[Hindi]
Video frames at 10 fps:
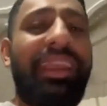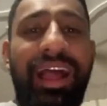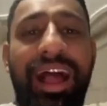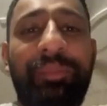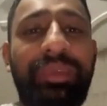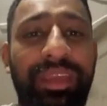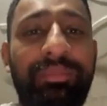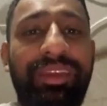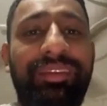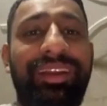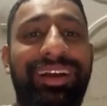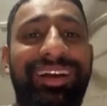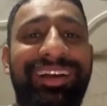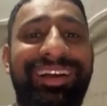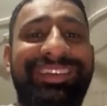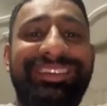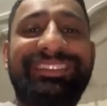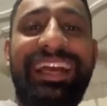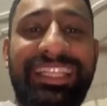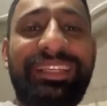आपकी बीवी का
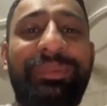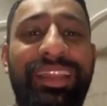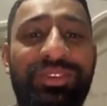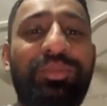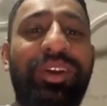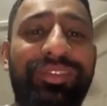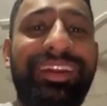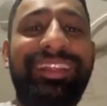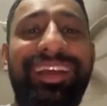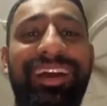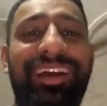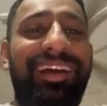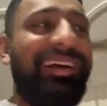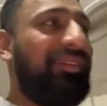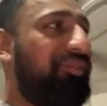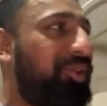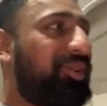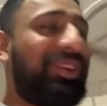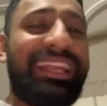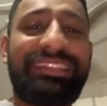शादी से पहले जो बॉयफ्रेंड था ना फोटो के
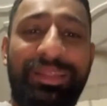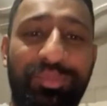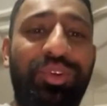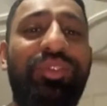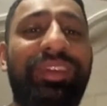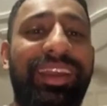साथ प्रूफ है